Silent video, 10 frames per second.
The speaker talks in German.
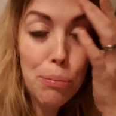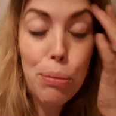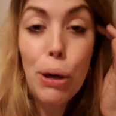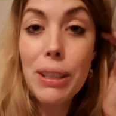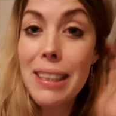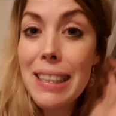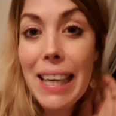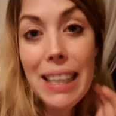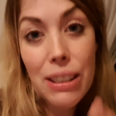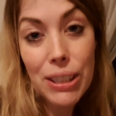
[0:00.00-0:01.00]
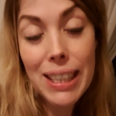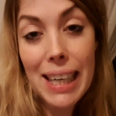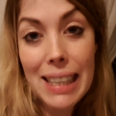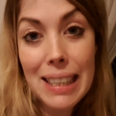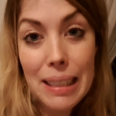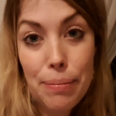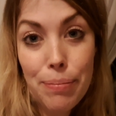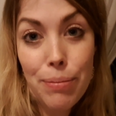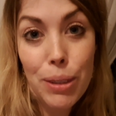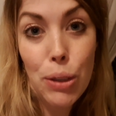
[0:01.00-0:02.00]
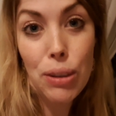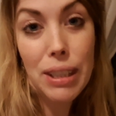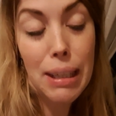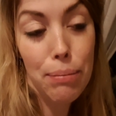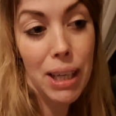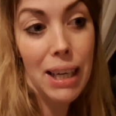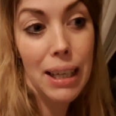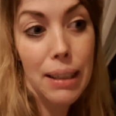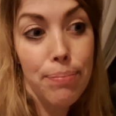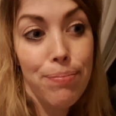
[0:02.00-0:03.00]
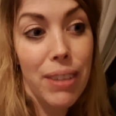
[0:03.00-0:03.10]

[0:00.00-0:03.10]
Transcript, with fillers: potenziell Kontakte und demnach